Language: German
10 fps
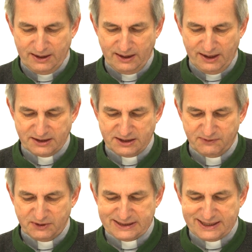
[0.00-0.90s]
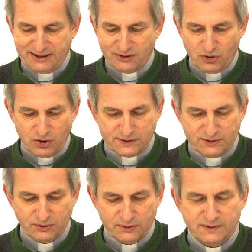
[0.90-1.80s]
Er ist für die Sender
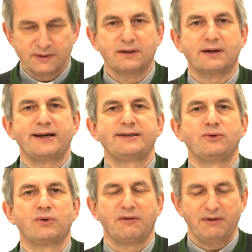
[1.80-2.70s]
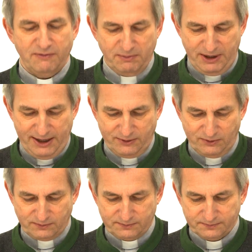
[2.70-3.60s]
kostengünstiger als die
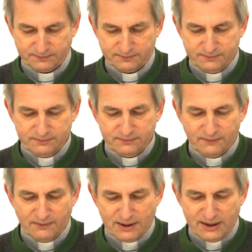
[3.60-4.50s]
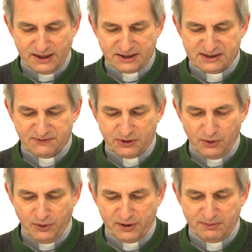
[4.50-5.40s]
UKW-Verbreitung. Er ist für die
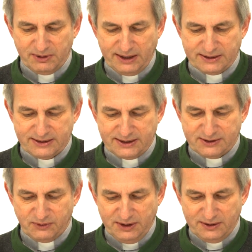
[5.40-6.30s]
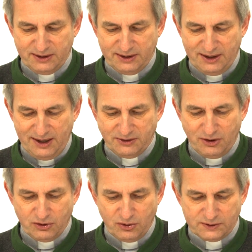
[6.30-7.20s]
Hörer im Gegensatz zu Internetradio
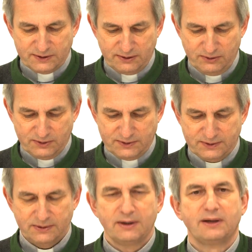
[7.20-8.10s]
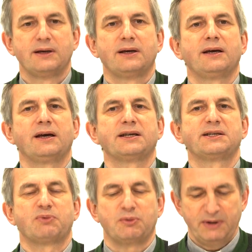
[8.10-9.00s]
auch kostenlos. Er
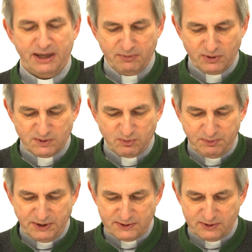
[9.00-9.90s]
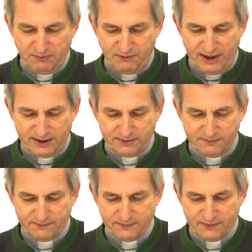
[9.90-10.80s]
ist problemlos mobil zu empfangen
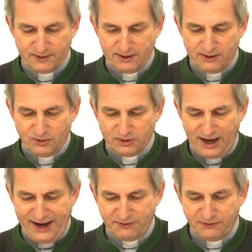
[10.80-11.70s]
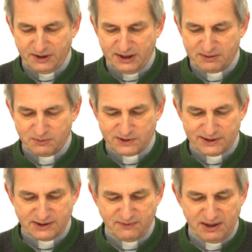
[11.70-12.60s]
und keiner von Ihnen muss
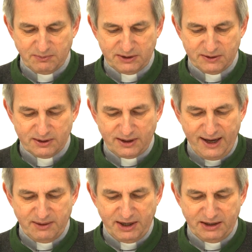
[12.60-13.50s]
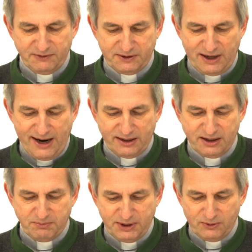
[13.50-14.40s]
deswegen mit irgendeinem eine
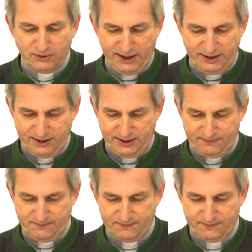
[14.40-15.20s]
vertragliche Bindung eingehen.